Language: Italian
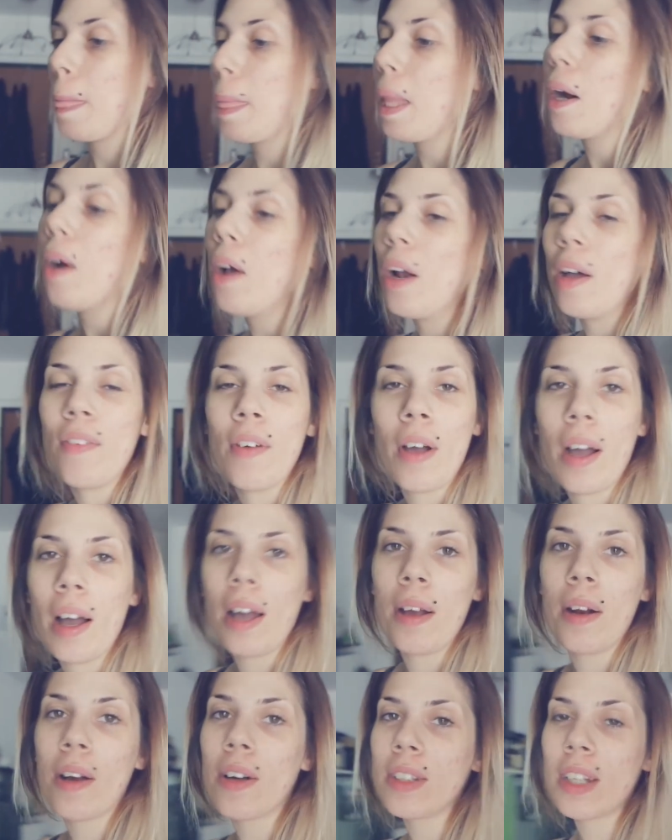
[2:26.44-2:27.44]
Però
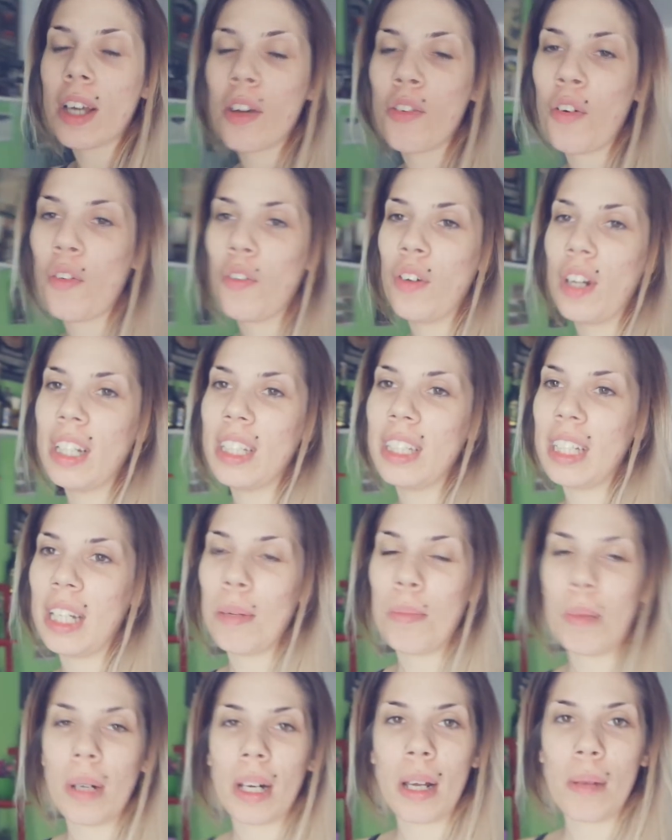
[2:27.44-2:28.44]
fa, è una cosa che fa
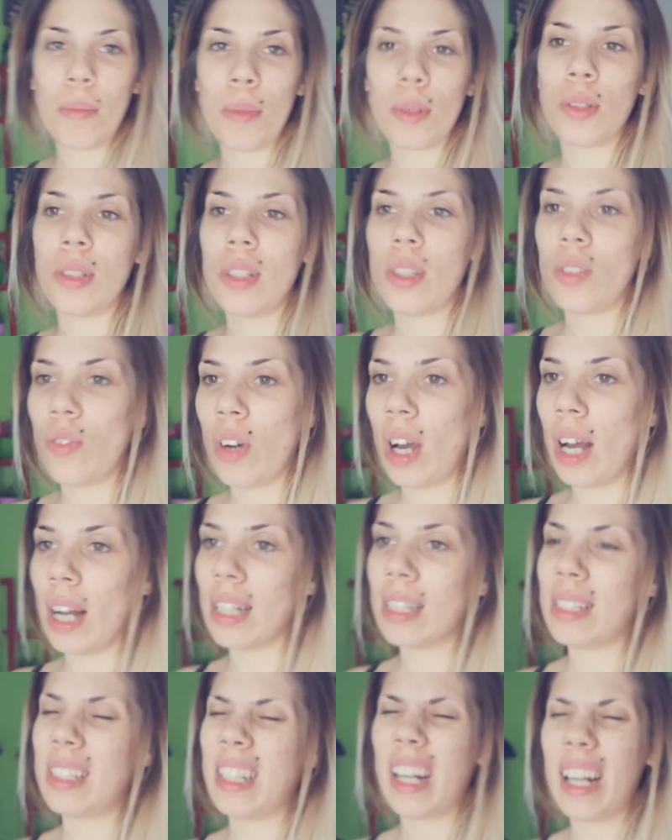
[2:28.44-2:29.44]
volentieri perché almeno si
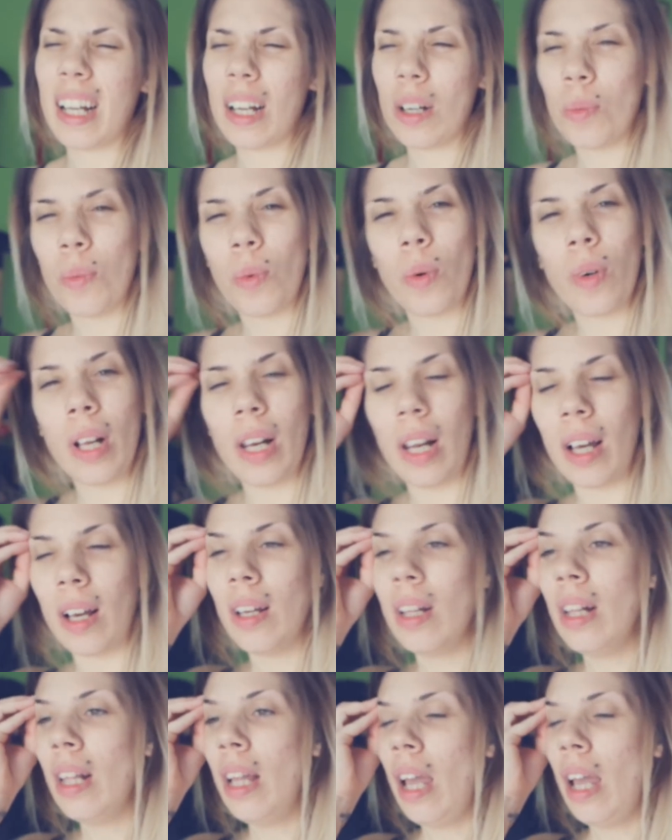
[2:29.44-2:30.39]
svaga, stacca comunque la...